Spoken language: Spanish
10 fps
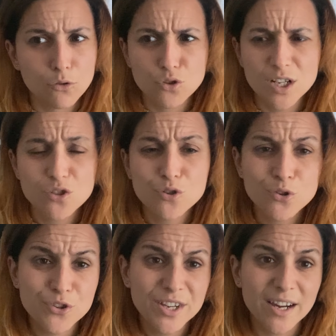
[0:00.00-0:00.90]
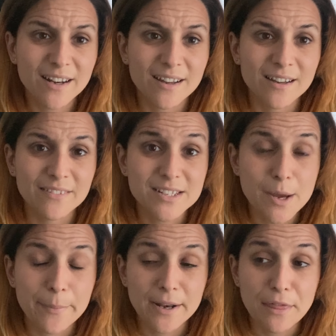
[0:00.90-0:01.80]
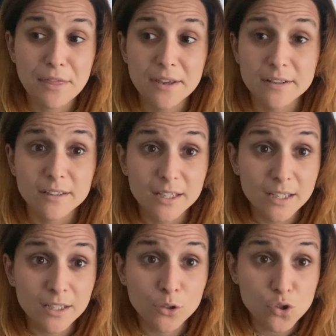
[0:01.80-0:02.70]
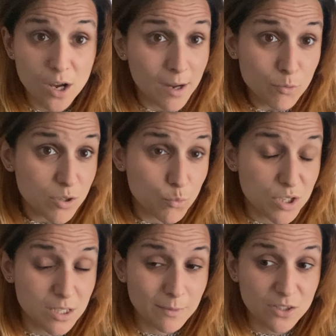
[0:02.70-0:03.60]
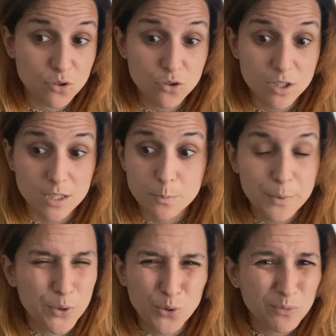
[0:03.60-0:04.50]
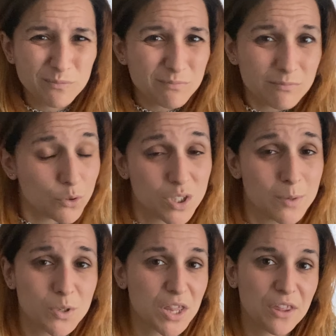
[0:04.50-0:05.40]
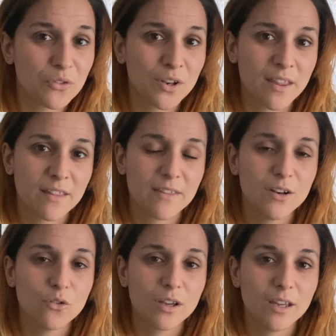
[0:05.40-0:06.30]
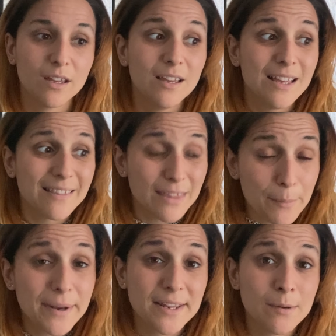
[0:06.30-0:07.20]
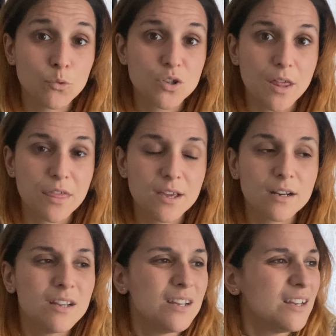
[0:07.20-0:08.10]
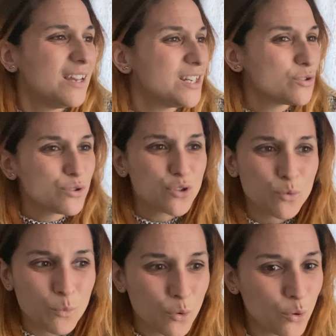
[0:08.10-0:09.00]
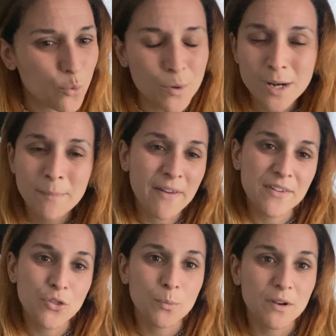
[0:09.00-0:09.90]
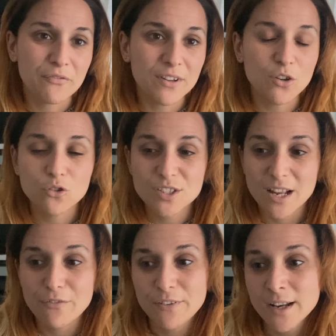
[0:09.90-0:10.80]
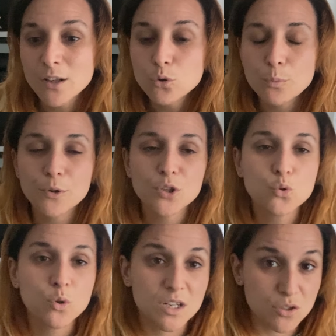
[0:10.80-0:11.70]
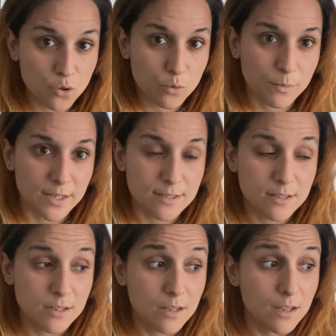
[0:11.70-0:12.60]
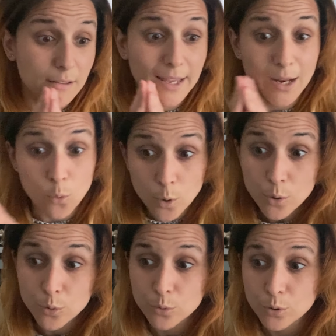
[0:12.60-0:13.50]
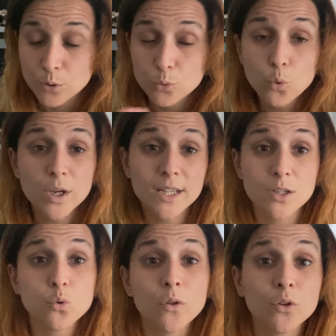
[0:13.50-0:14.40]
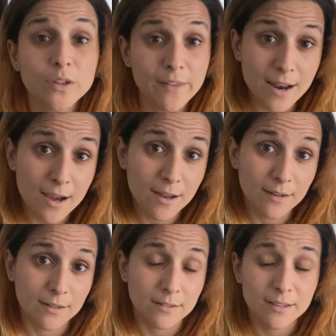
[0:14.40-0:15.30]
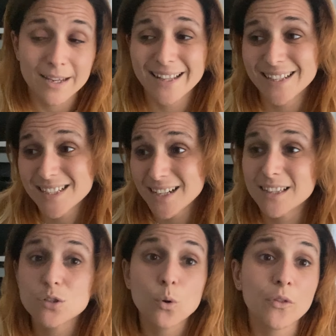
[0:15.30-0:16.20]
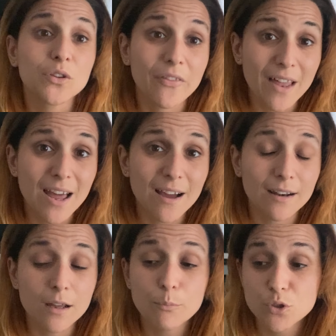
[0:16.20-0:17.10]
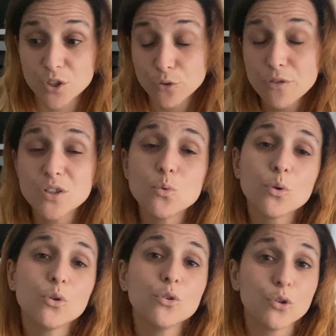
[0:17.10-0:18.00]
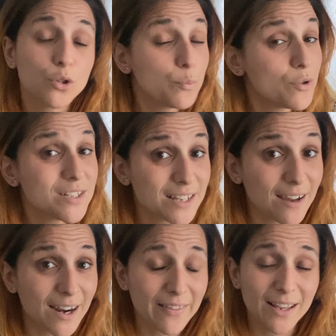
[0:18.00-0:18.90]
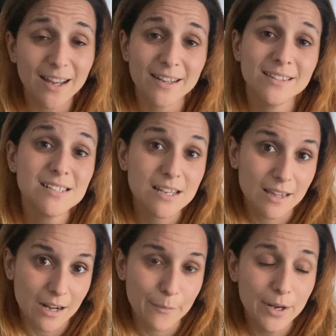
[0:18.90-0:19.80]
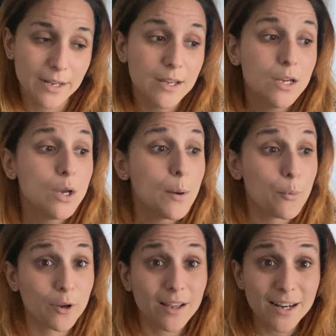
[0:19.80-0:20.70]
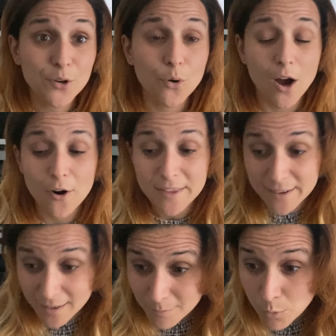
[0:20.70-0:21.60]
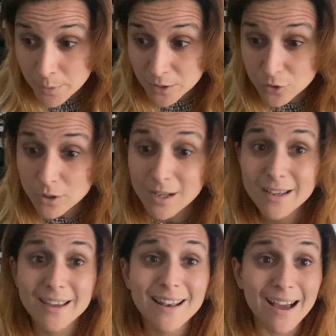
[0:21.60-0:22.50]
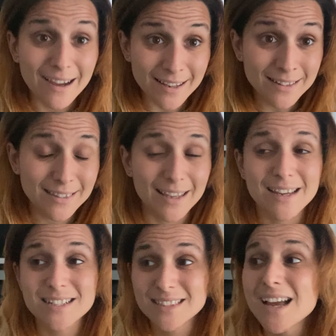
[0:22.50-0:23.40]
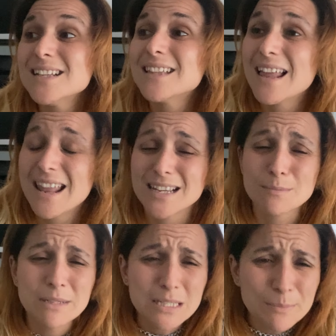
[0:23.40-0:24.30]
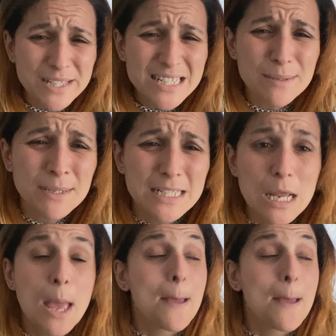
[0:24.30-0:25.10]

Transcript: los casos no llegan a desaparecer. Y nos quejamos de muchísimas cosas, pero no estamos haciendo nada de lo que deberíamos hacer. Esto es como un arma de doble filo. Si al final tú pones unas normas que luego tú quitas cuando te da la gana, que te saltas cuando te da la gana, pues entonces luego no te puedes quejar de que la gente se te revele. Porque claro, ahora llega el momento en el que la gente que está hasta las mismísimas